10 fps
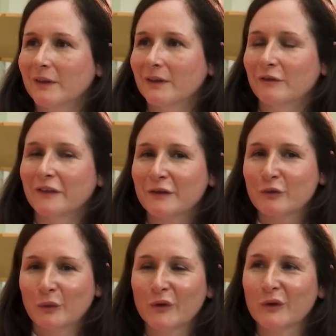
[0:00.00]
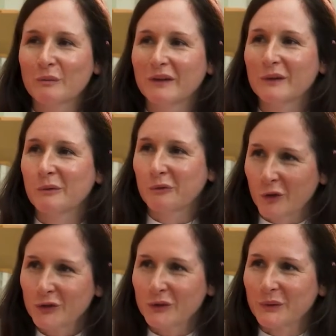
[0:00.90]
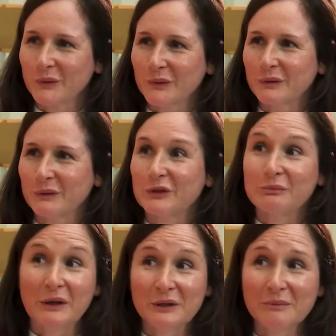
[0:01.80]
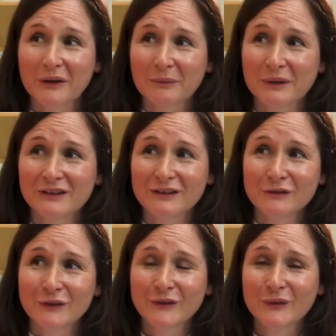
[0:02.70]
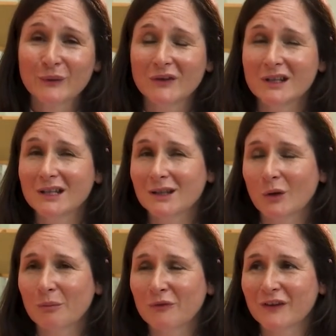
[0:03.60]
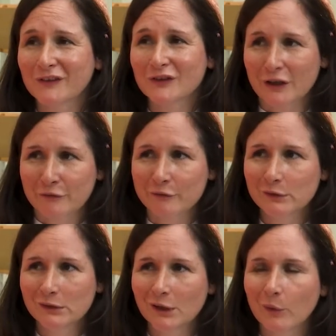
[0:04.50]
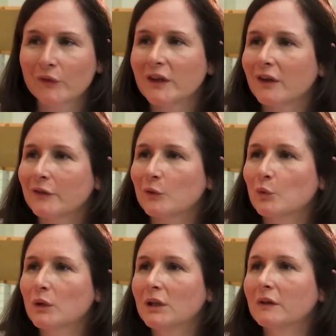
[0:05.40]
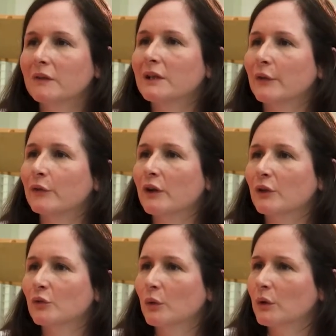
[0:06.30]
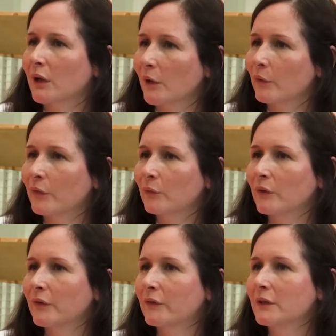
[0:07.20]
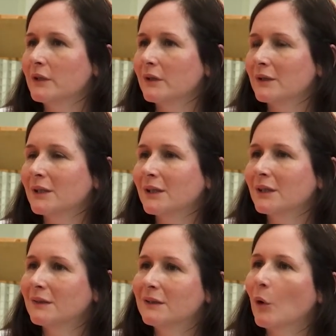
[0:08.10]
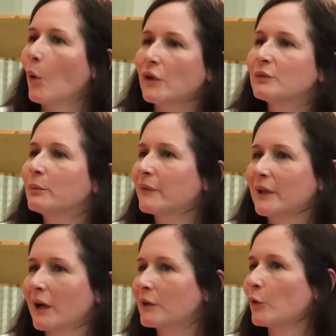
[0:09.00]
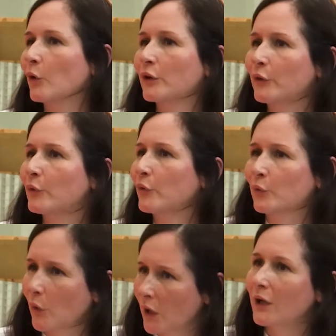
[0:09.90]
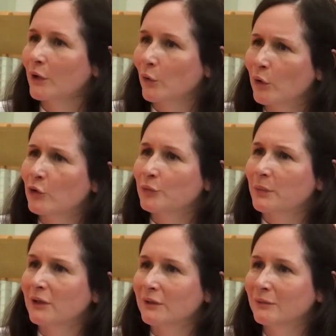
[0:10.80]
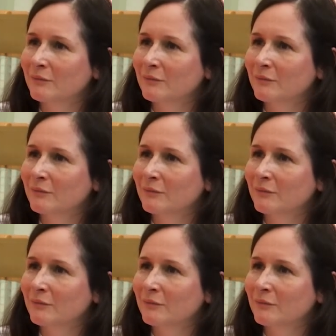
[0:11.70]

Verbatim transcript: Was ja für unsere gemeinsame Forschung äh, eine spannende Perspektive ist, zu sehen, ob wir es schaffen, aus der Archäologie Resilienzfaktoren herauszudestillieren, die heute bislang in eurer Diskussion noch gar keine Rolle spielen.